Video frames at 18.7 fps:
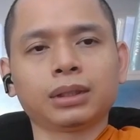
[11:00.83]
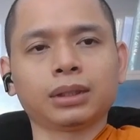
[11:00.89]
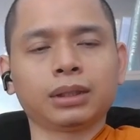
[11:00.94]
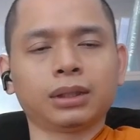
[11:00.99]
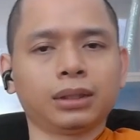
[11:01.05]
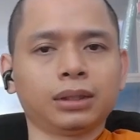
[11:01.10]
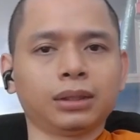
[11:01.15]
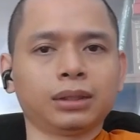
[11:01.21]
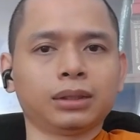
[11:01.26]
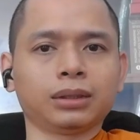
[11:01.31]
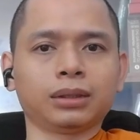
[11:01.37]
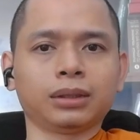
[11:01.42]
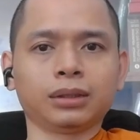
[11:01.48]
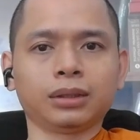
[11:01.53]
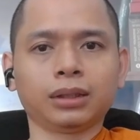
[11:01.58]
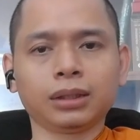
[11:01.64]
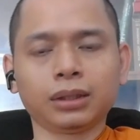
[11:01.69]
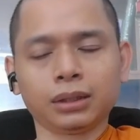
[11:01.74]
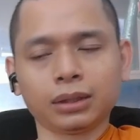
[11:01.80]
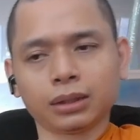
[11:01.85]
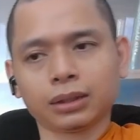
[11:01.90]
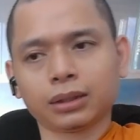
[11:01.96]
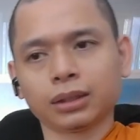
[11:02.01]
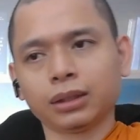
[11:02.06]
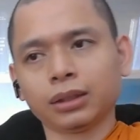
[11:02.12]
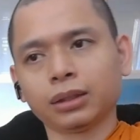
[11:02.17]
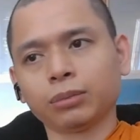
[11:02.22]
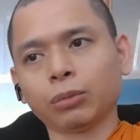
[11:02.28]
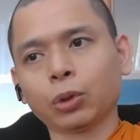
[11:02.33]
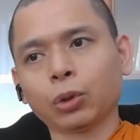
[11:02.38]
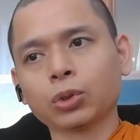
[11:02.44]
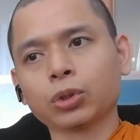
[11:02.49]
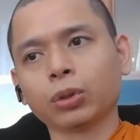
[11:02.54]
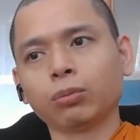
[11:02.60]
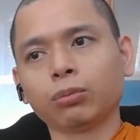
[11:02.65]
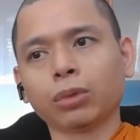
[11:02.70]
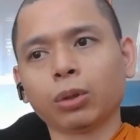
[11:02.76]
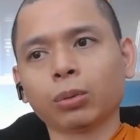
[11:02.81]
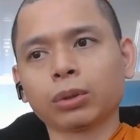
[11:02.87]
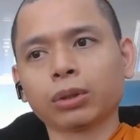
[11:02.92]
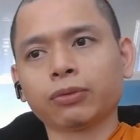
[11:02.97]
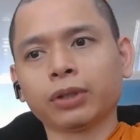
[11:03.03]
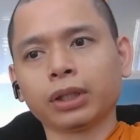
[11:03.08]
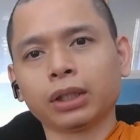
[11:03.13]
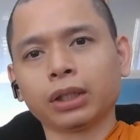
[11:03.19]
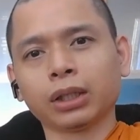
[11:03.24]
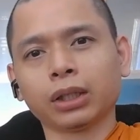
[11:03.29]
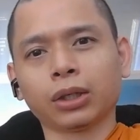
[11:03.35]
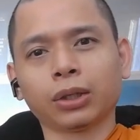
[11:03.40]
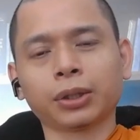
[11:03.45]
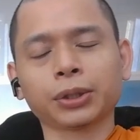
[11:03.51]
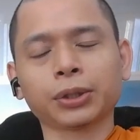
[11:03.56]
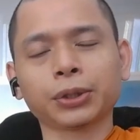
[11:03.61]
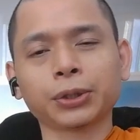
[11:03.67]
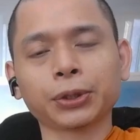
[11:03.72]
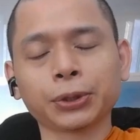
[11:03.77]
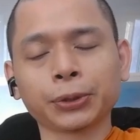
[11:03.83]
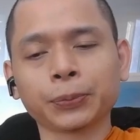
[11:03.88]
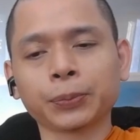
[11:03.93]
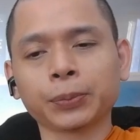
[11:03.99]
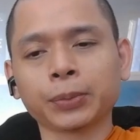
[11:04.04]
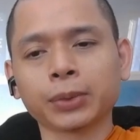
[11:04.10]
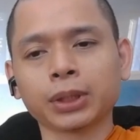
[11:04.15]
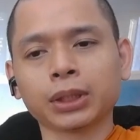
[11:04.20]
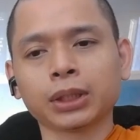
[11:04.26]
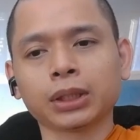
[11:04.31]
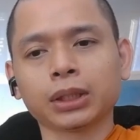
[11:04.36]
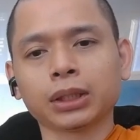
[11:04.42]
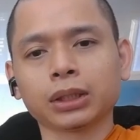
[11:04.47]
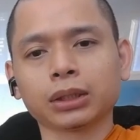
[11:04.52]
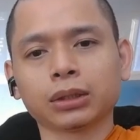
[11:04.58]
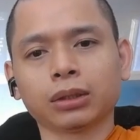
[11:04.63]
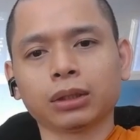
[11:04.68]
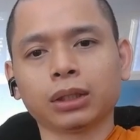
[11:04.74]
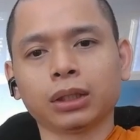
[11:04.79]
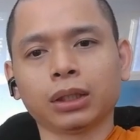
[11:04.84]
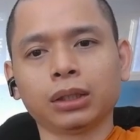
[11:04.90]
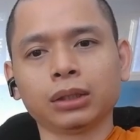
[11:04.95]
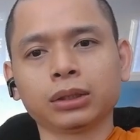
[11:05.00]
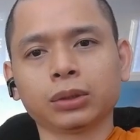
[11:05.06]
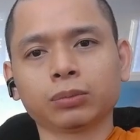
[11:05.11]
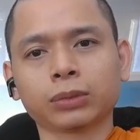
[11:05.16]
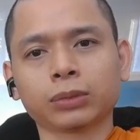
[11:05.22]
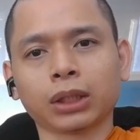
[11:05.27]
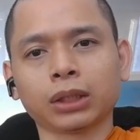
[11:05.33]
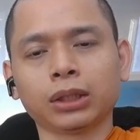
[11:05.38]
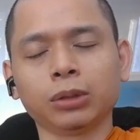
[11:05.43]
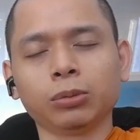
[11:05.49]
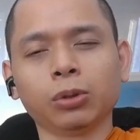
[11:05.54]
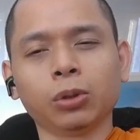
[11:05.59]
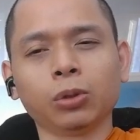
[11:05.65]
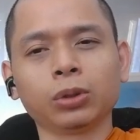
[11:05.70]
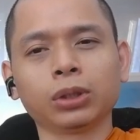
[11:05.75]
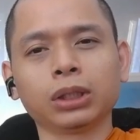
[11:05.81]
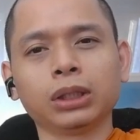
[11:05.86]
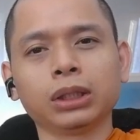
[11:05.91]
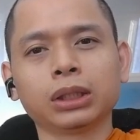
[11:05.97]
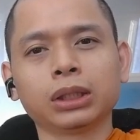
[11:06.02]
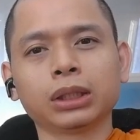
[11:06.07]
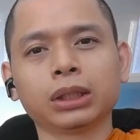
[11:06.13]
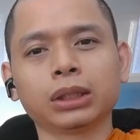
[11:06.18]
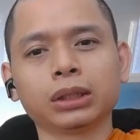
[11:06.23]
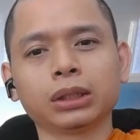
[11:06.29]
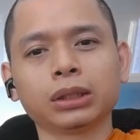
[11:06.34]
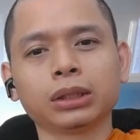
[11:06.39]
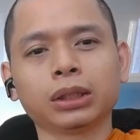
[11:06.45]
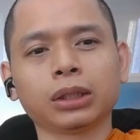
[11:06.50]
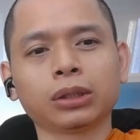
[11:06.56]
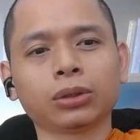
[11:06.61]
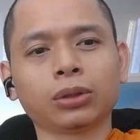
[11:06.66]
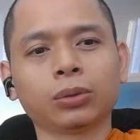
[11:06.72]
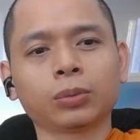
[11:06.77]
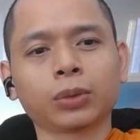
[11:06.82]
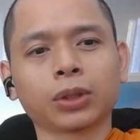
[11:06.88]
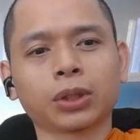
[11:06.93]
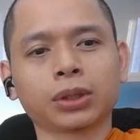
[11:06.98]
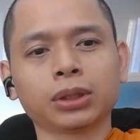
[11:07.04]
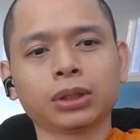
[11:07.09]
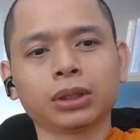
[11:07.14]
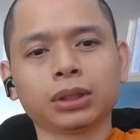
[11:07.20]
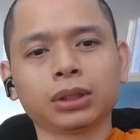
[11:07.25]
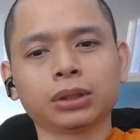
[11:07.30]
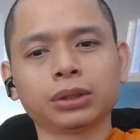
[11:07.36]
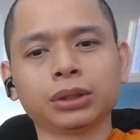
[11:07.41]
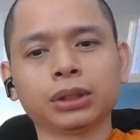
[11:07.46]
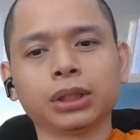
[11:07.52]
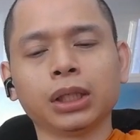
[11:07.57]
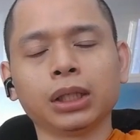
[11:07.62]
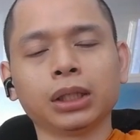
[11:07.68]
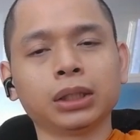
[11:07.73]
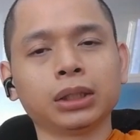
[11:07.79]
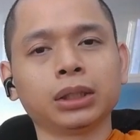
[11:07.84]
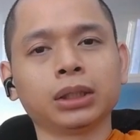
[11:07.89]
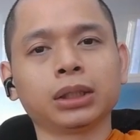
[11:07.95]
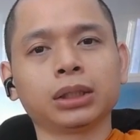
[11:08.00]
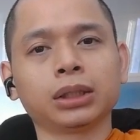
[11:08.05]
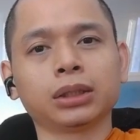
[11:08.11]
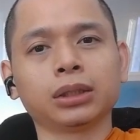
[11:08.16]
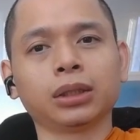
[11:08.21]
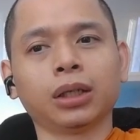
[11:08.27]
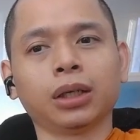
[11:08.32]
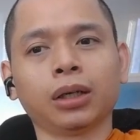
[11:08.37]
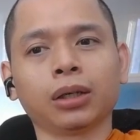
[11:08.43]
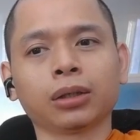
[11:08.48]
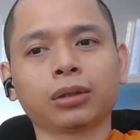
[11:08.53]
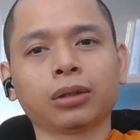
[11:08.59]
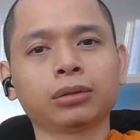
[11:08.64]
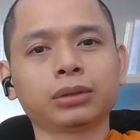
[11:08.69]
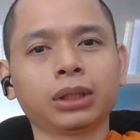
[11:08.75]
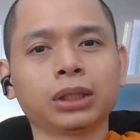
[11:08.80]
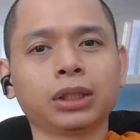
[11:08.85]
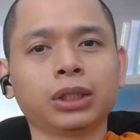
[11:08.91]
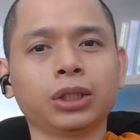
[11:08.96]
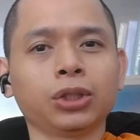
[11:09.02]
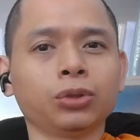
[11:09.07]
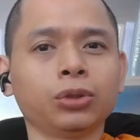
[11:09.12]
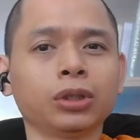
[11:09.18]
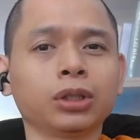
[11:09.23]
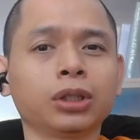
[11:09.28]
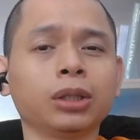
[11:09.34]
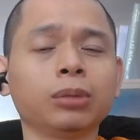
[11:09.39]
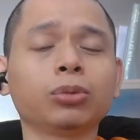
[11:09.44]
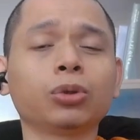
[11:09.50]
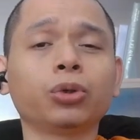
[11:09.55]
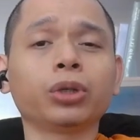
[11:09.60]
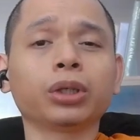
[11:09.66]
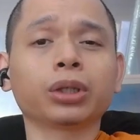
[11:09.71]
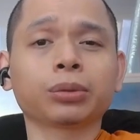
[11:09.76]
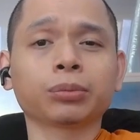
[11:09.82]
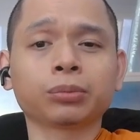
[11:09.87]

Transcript: à, sư chỉ xin bổ sung một cái phần nhỏ thôi đó là ở trong tăng chi bộ kinh đức thế tôn nói người đời họ ờ, có rất nhiều những khiếm khuyết